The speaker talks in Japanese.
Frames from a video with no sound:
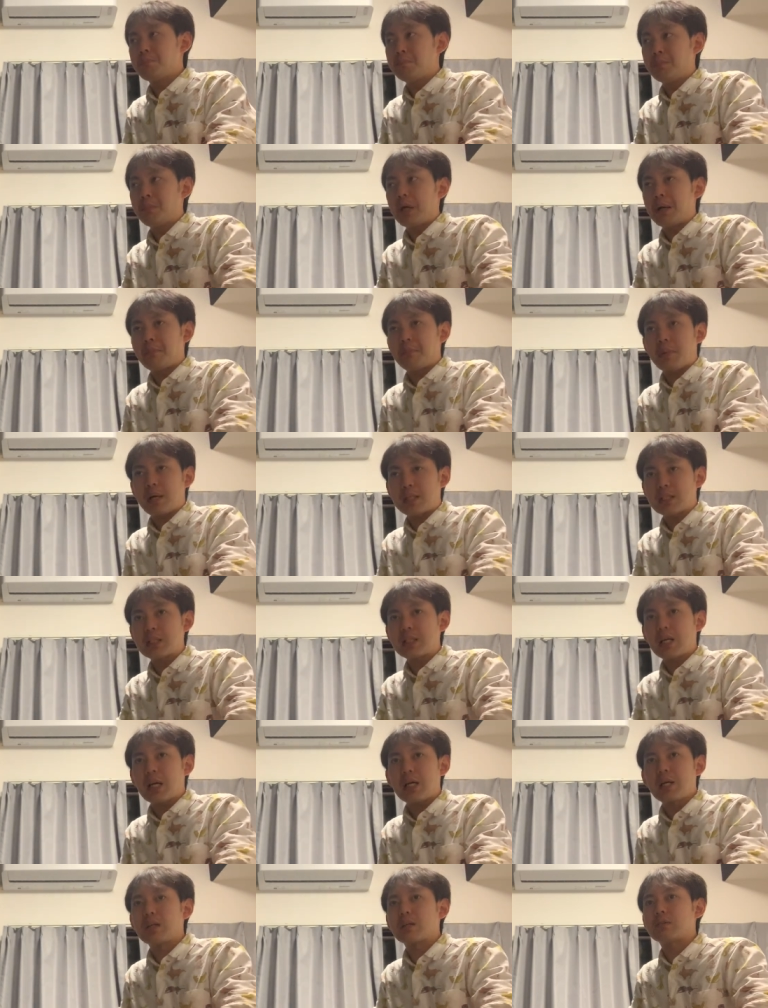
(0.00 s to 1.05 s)
まあ、間
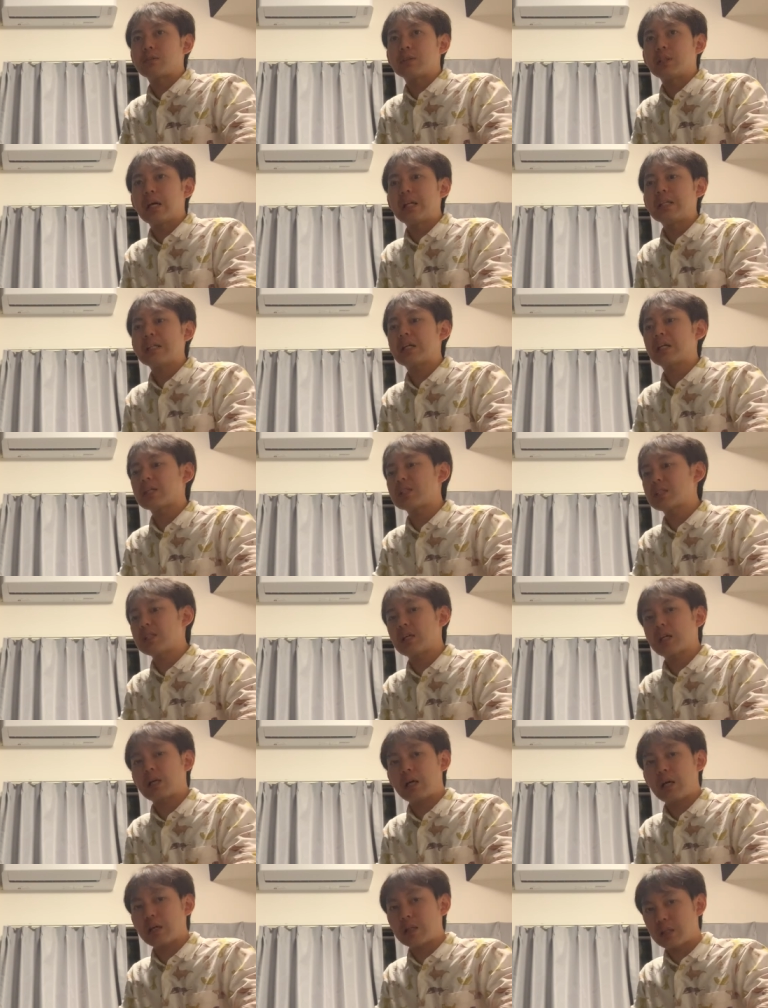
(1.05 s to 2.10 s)
違いなく何かしら
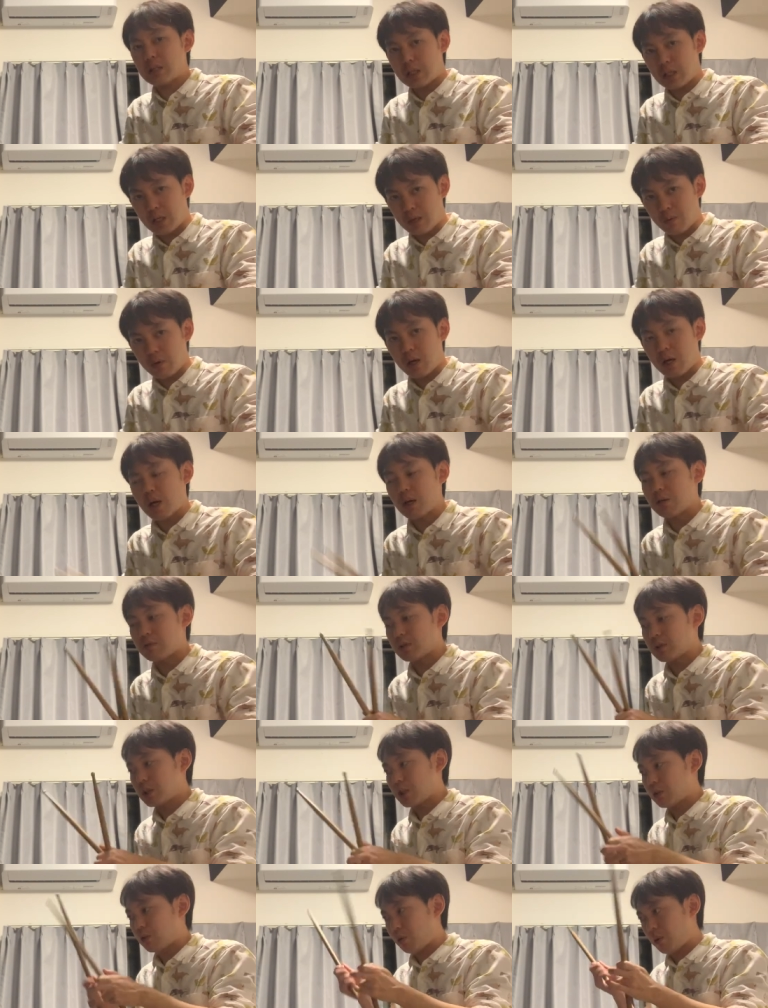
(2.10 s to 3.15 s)
関係はある
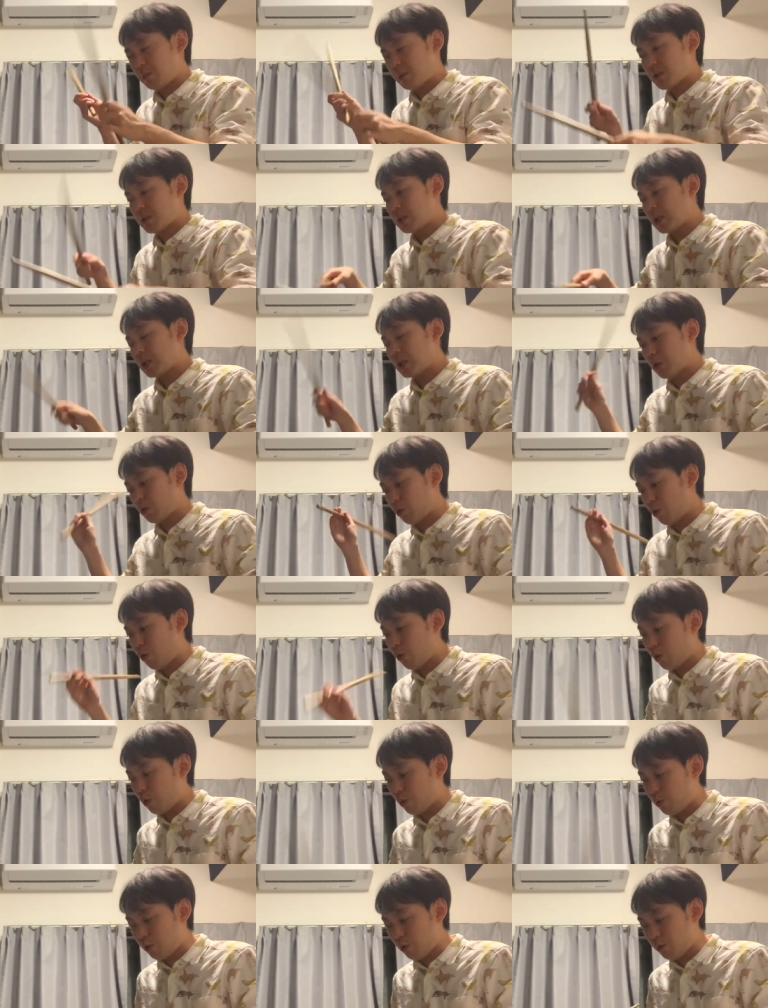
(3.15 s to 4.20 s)
んだと思います。なので、こ
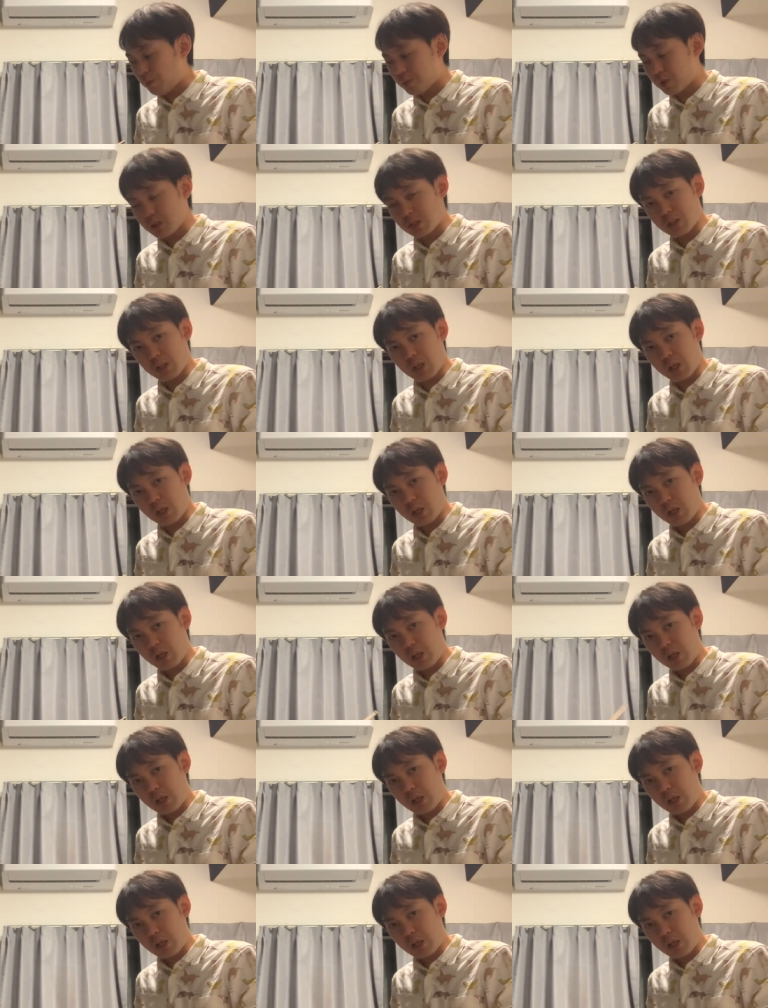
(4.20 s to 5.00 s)
のフォームですね。